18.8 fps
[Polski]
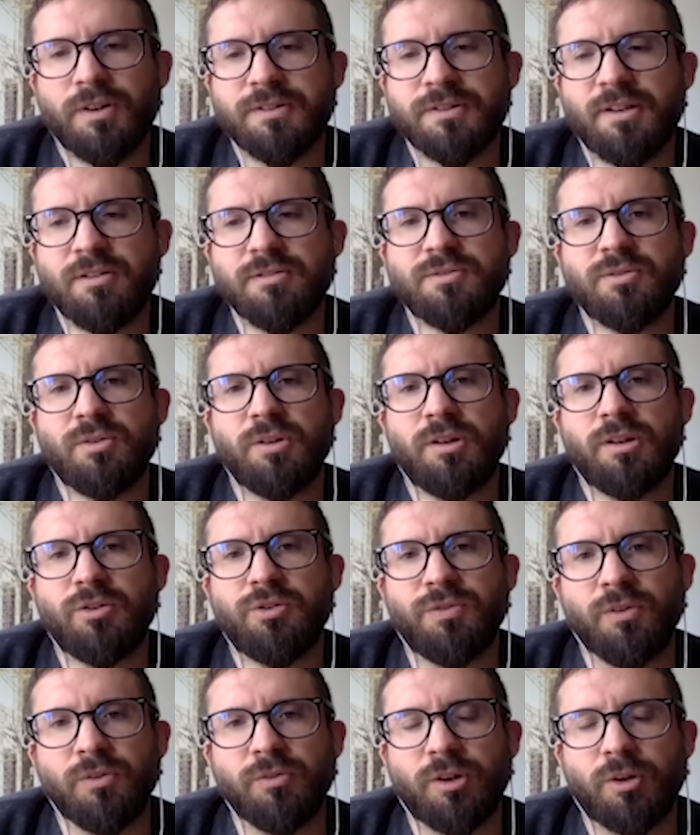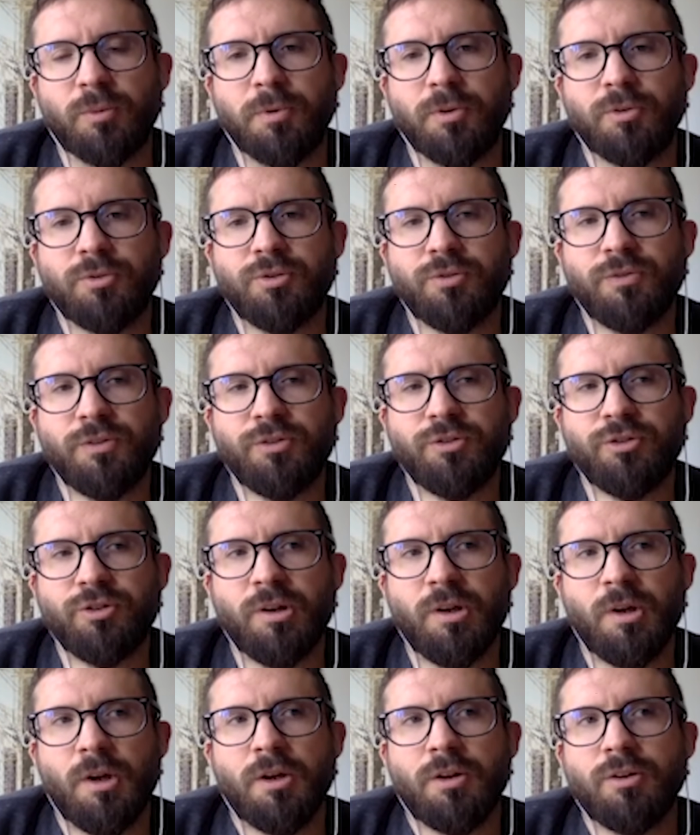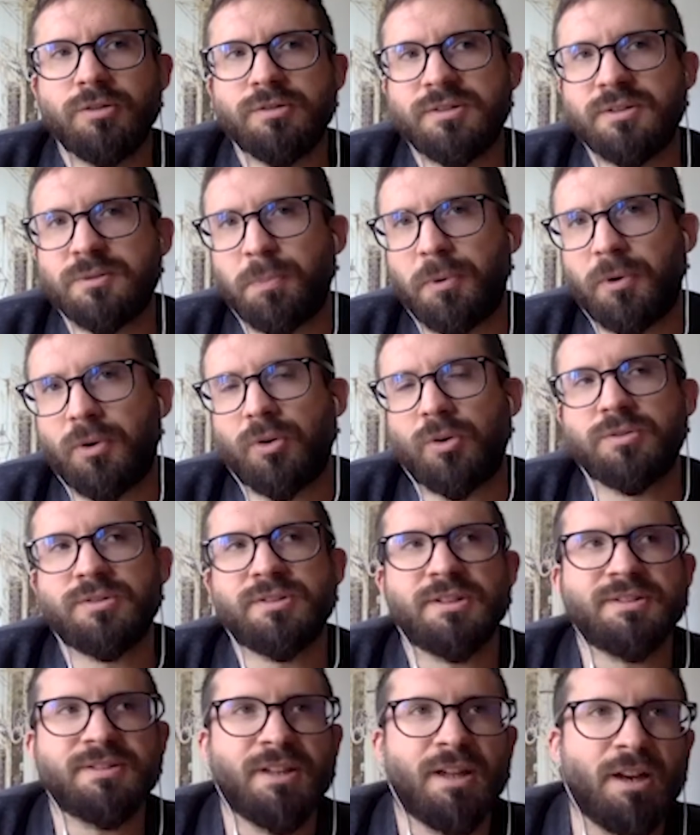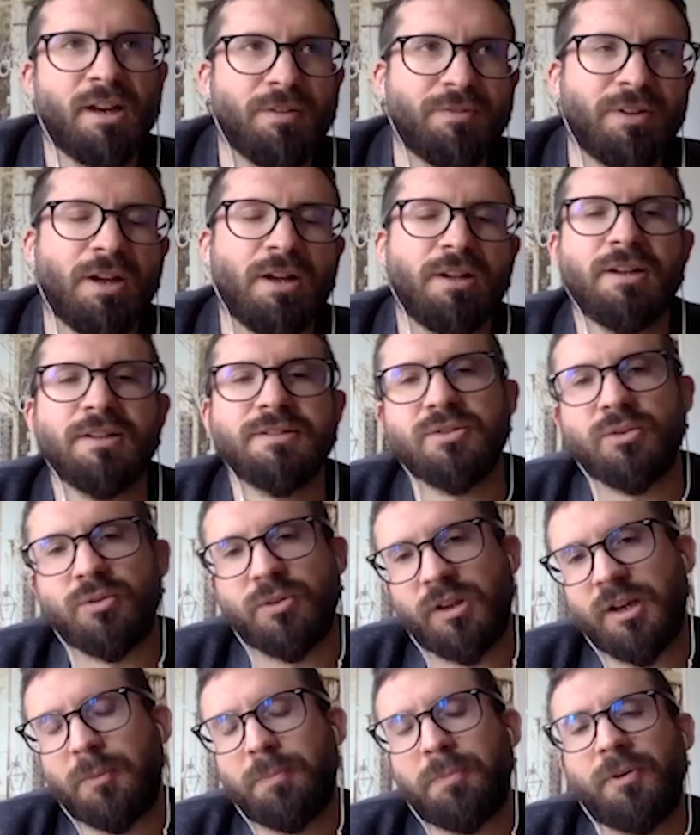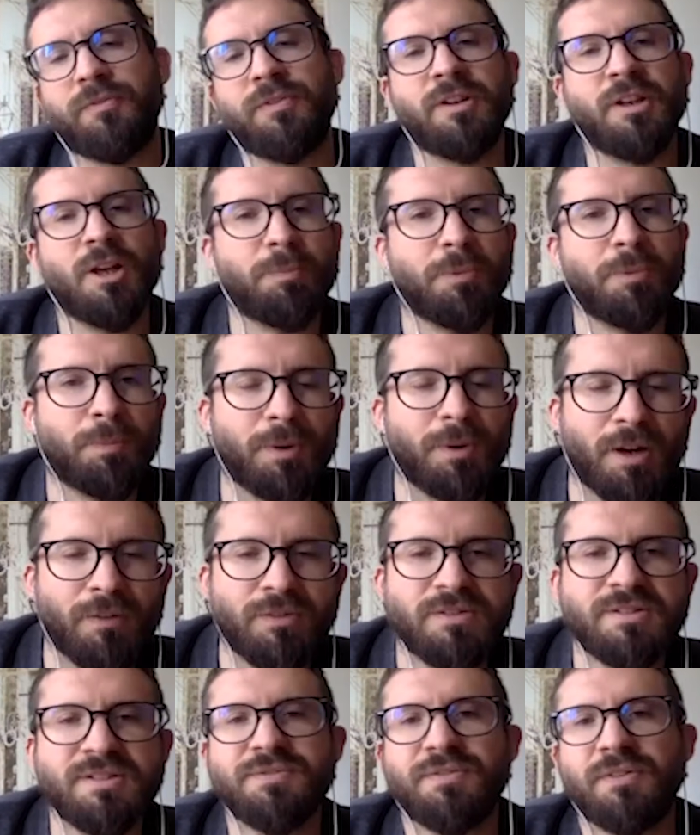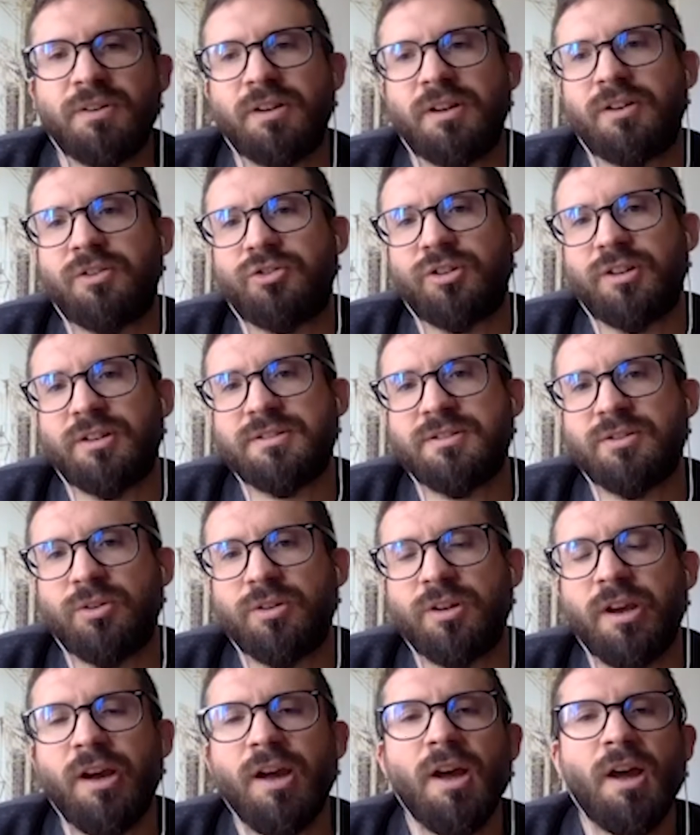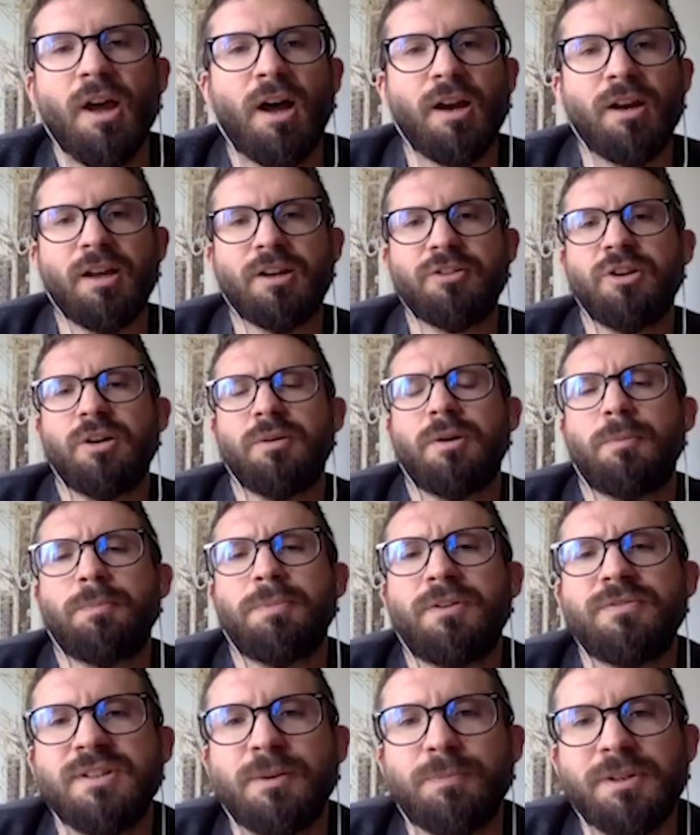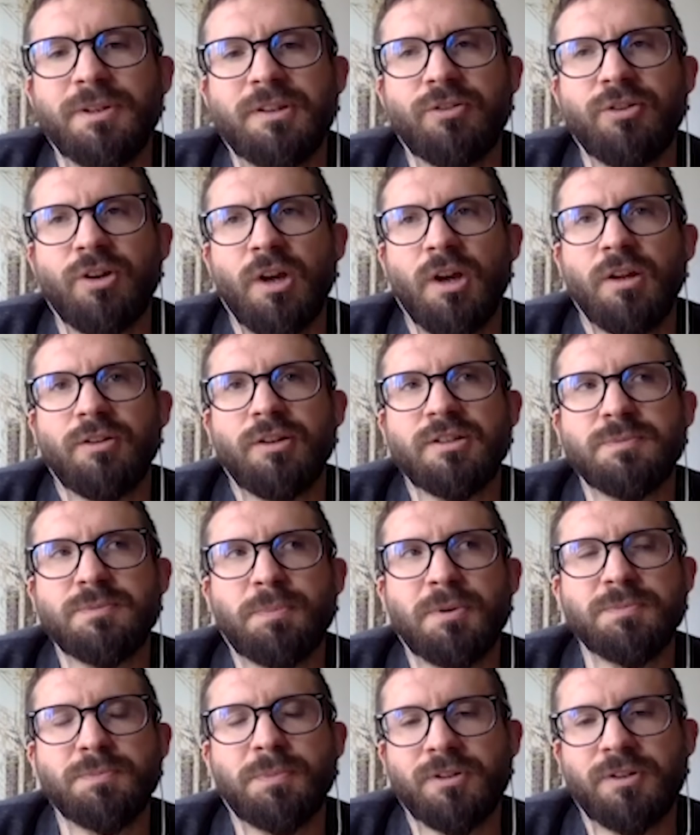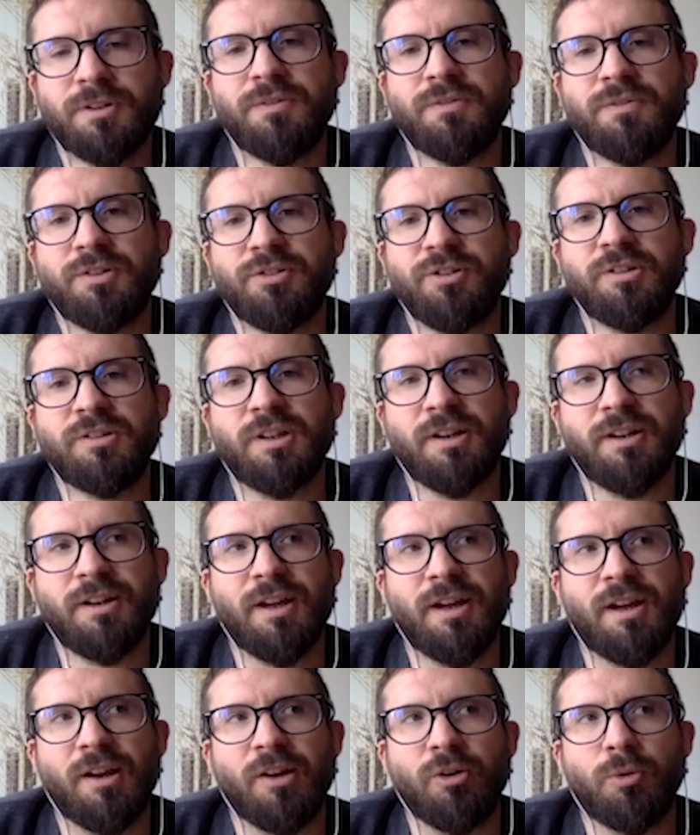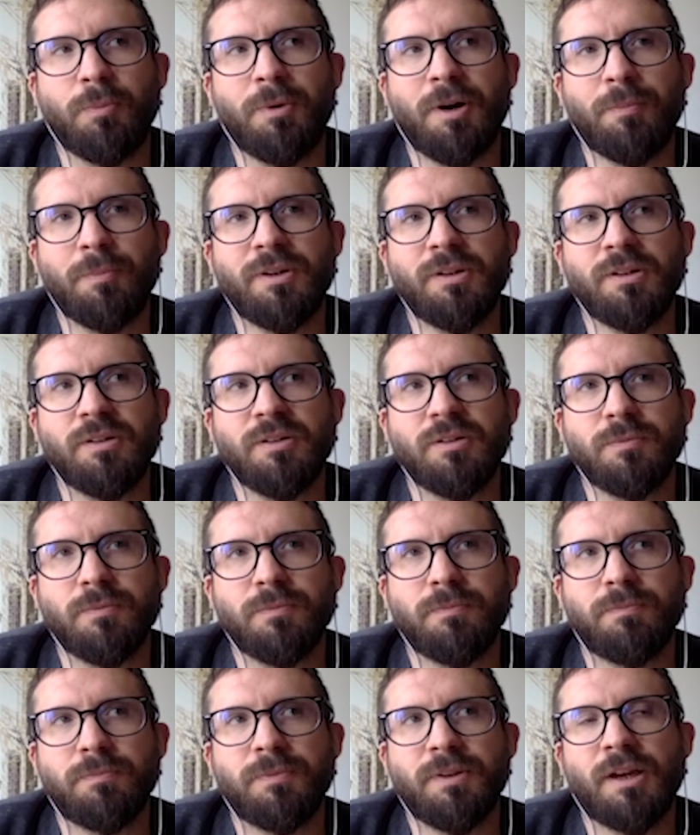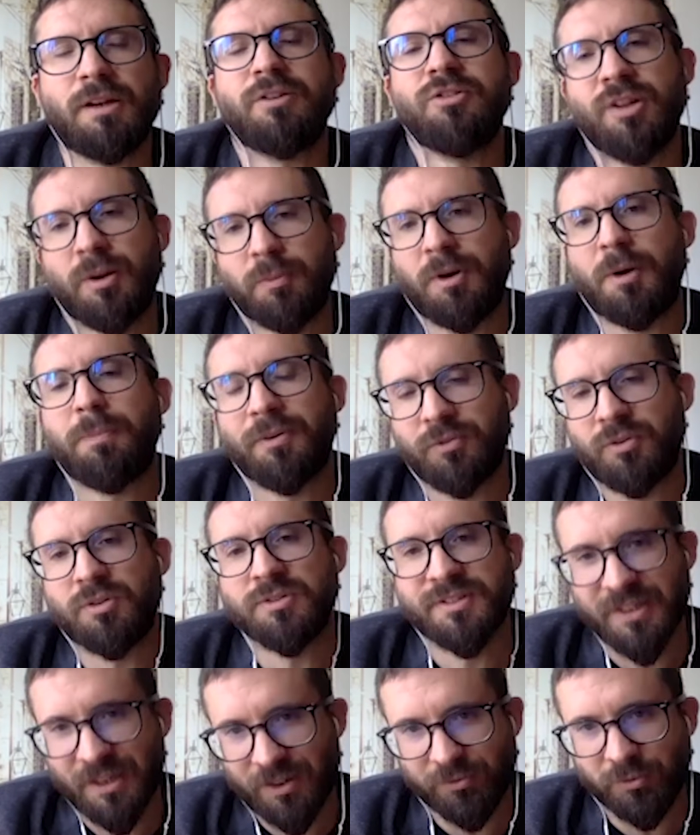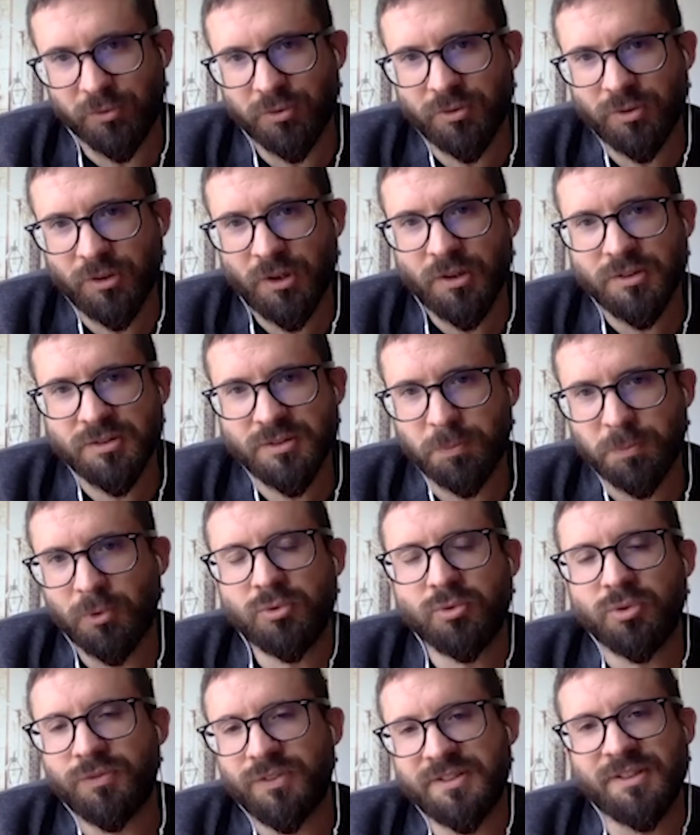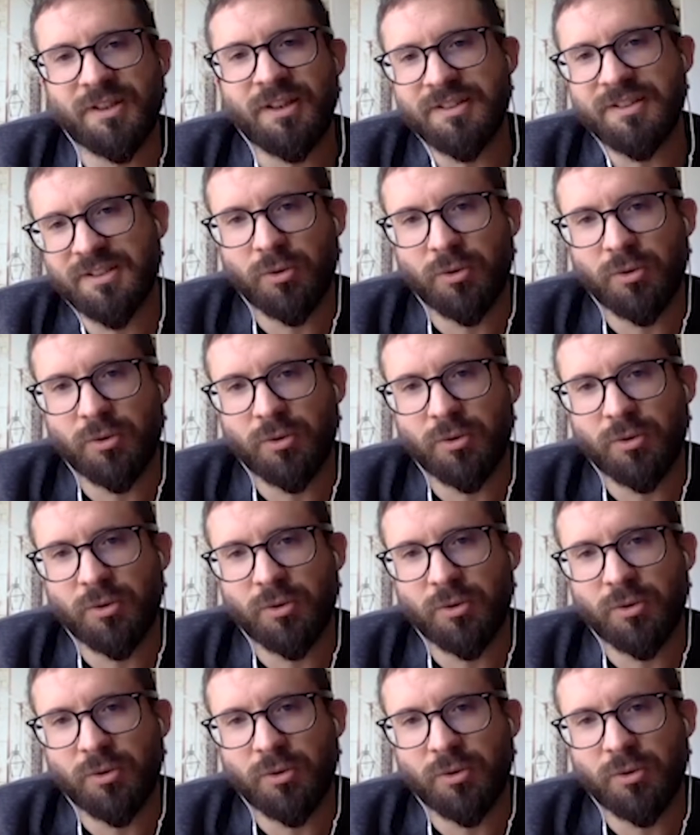Wracając do Igi Świątek, bo oczywiście jest sporo zastanawiania, co Iga powinna poprawić w swojej grze, co nie, ale ja chciałem najpierw zapytać, tak z perspektywy właśnie trenera, no mamy jakiś tam na pewno zawód z punktu widzenia